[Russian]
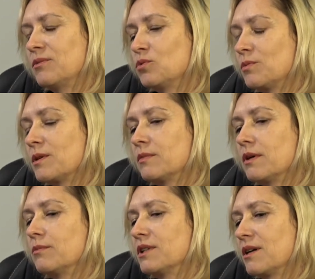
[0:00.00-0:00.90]

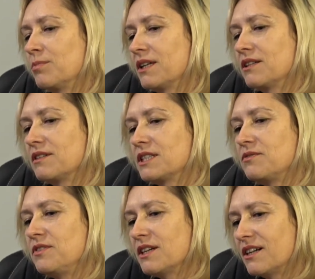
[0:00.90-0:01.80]
ну, многоплановая
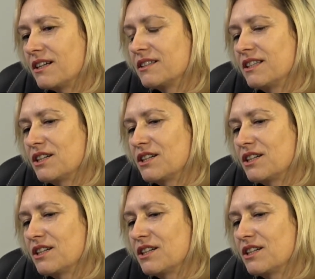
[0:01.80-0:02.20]
сфера,